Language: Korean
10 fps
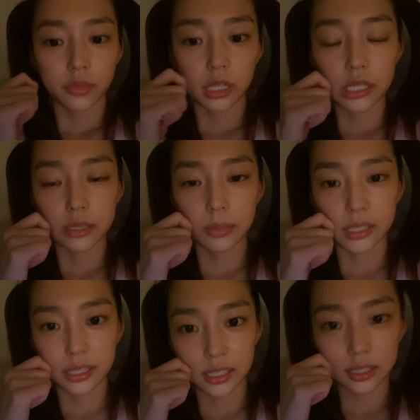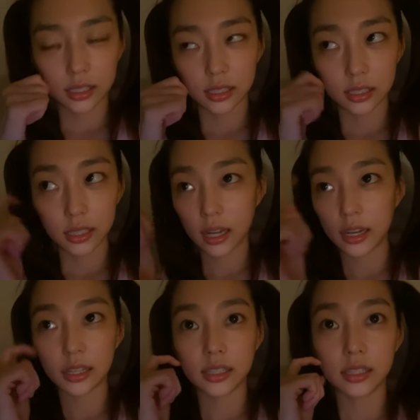크리스마스
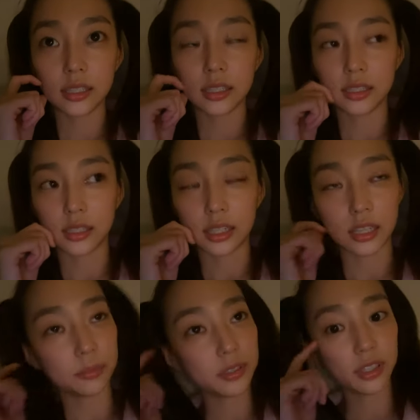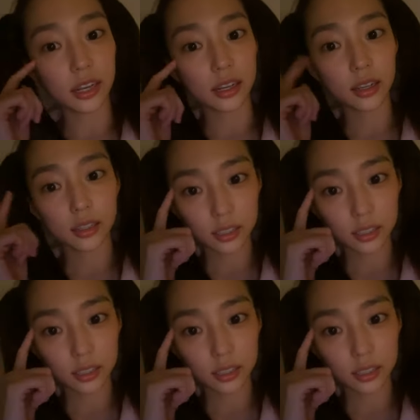날에는 이브 날에